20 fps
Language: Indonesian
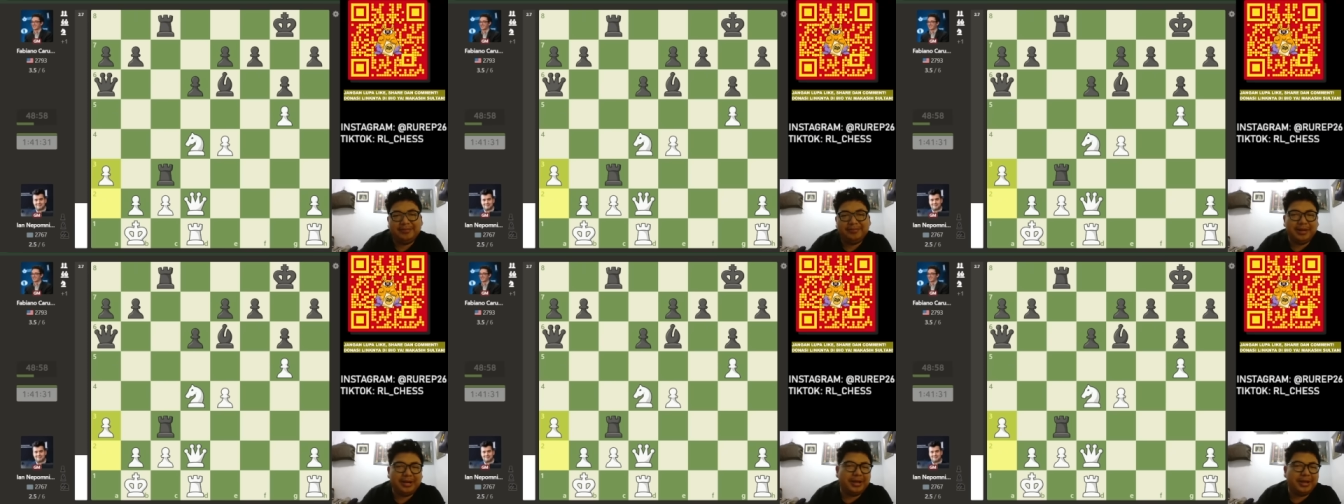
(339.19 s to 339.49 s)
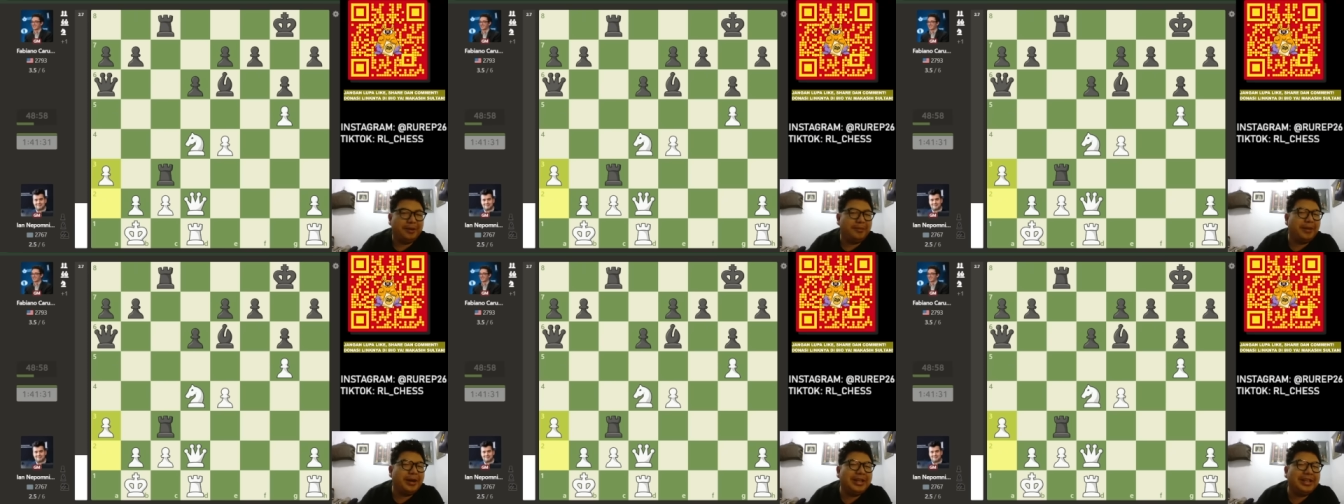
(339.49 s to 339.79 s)

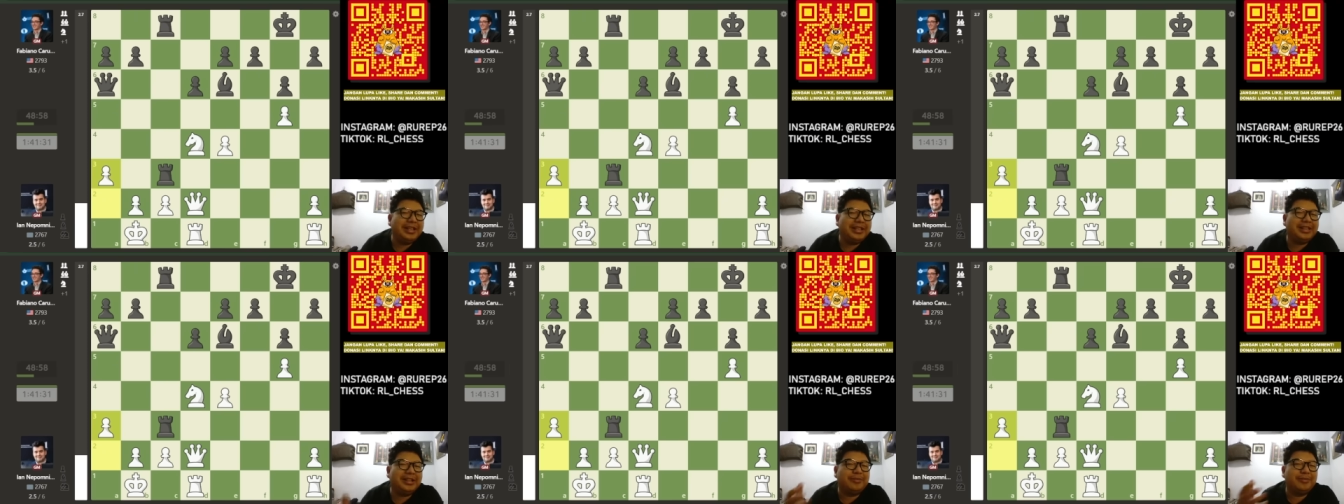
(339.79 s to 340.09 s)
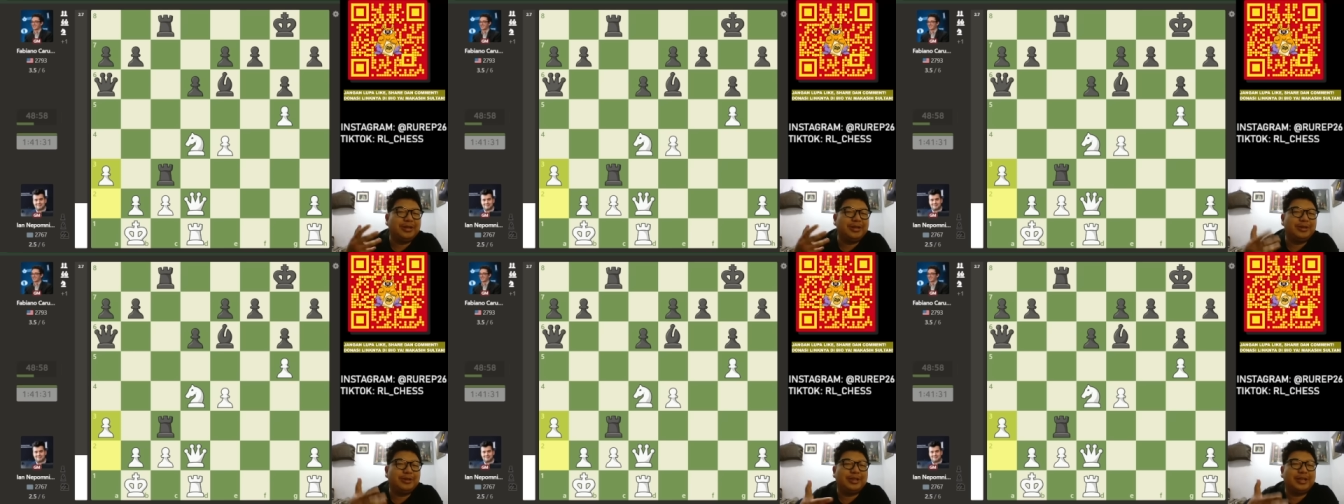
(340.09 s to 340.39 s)
Bagaimana Hitam
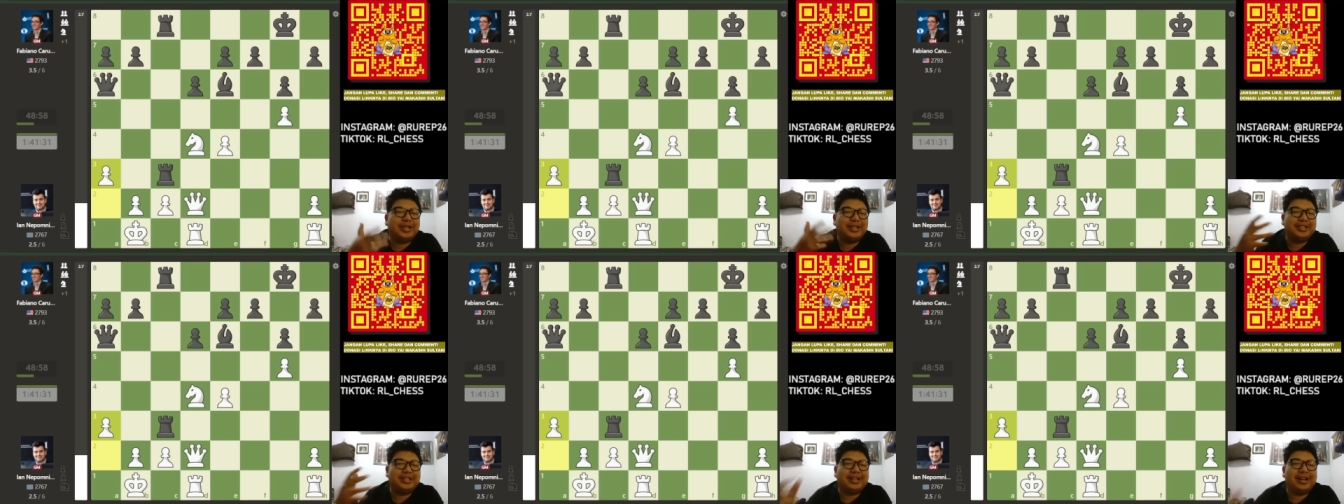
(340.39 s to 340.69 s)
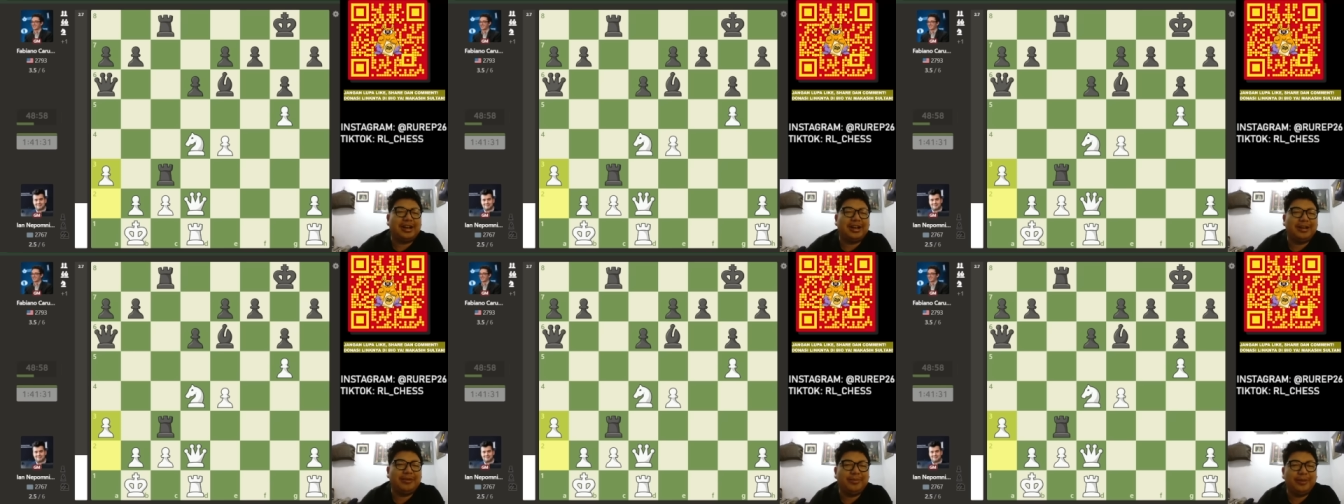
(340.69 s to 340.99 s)
melanjutkan
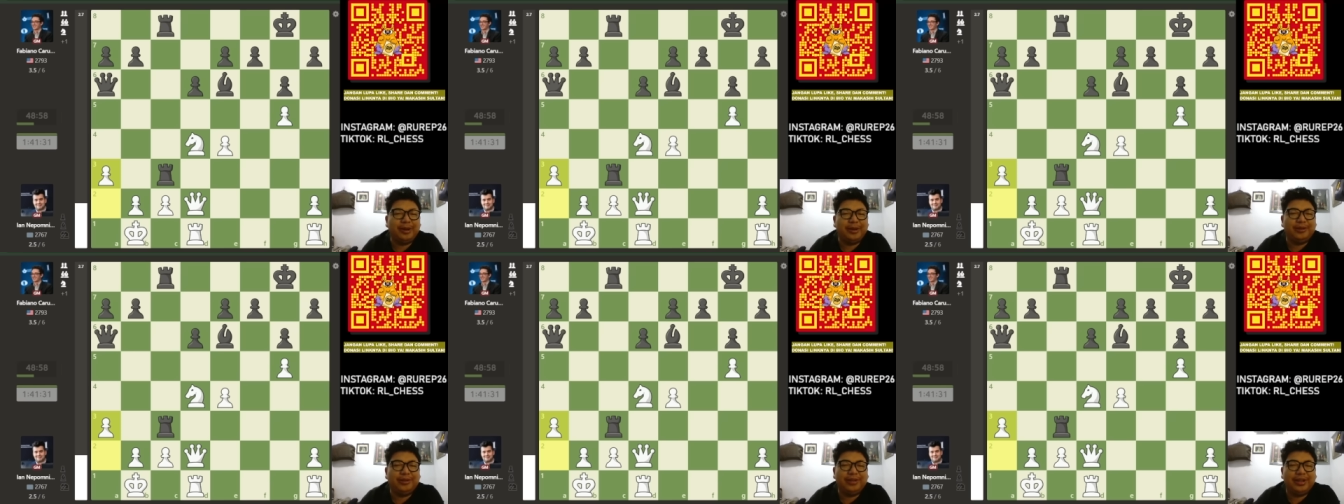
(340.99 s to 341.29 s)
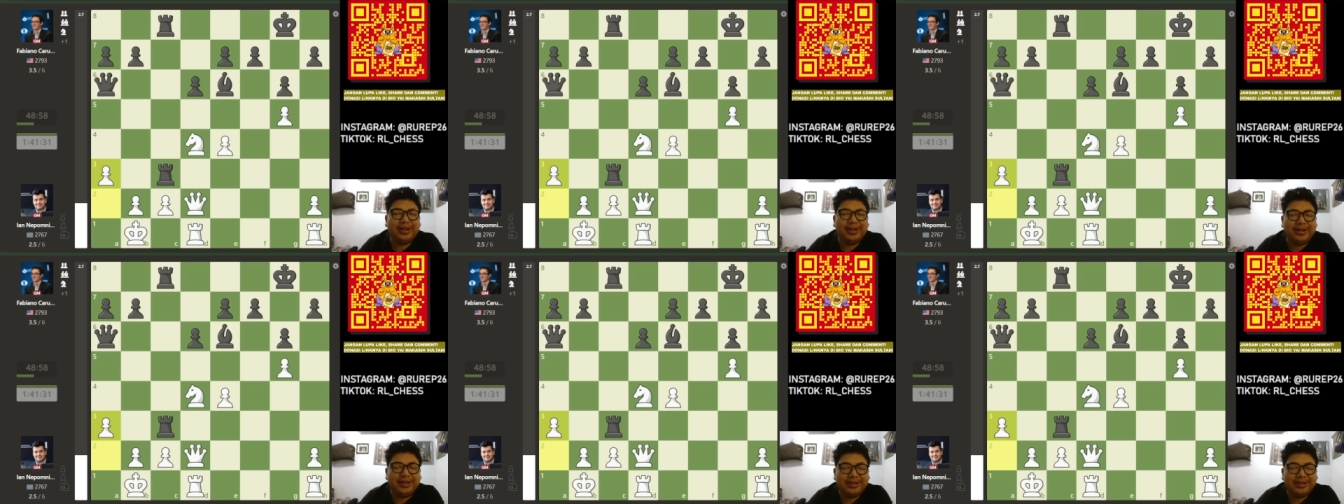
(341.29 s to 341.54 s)
serangan berikutnya?